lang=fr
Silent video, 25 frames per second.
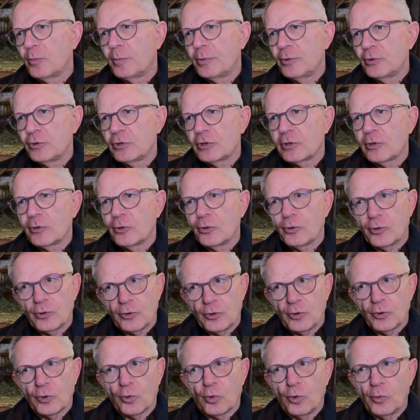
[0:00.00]
plus
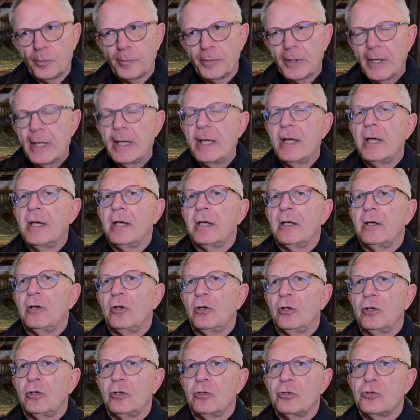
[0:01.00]
le, groupe.
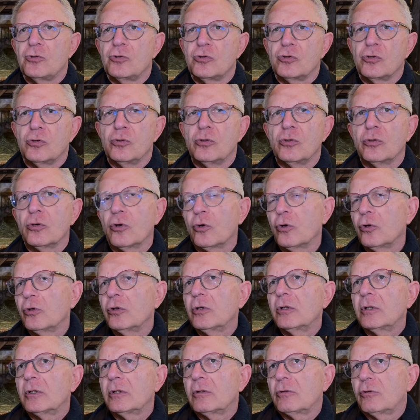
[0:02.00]
Euh, je
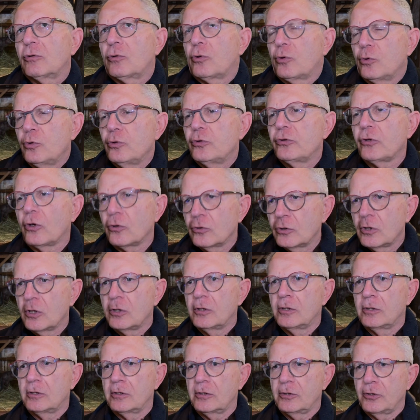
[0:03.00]
recrute
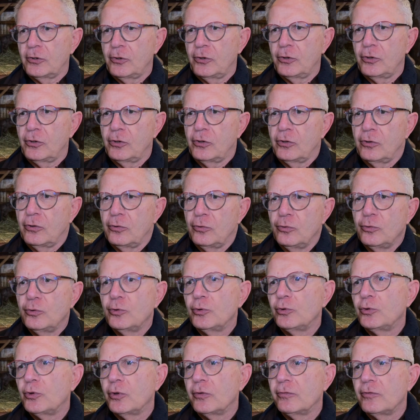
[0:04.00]
encore euh,
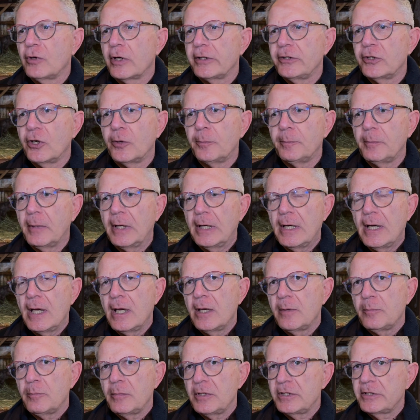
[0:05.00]
une ou deux voix d'hommes,
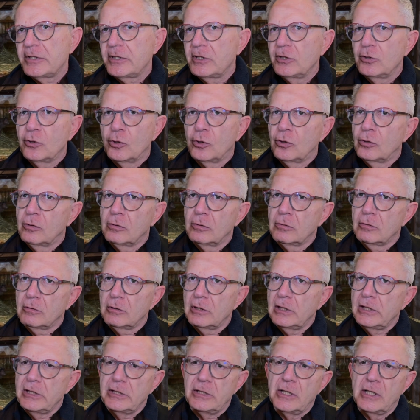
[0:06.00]
mais
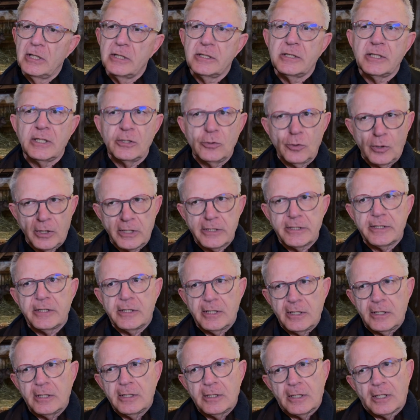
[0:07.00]
sinon l'idée c'est de
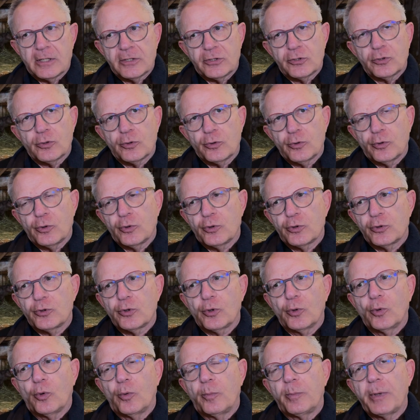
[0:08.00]
rester à
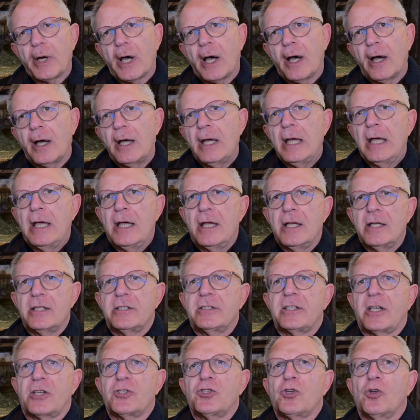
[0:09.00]
ce, groupe-là,
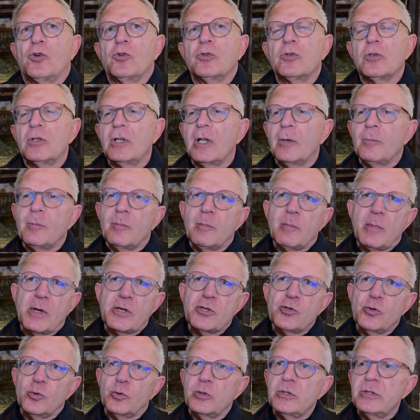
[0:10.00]
sachant que la
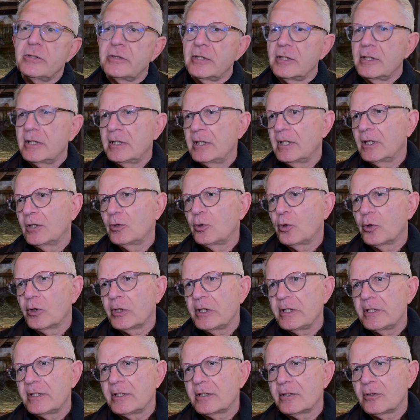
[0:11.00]
majorité des
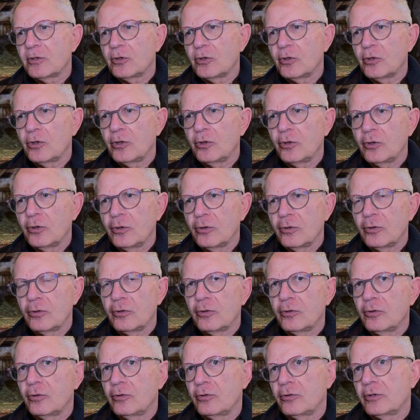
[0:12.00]
choristes
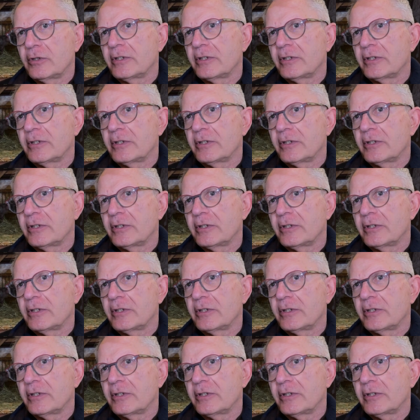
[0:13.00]
euh,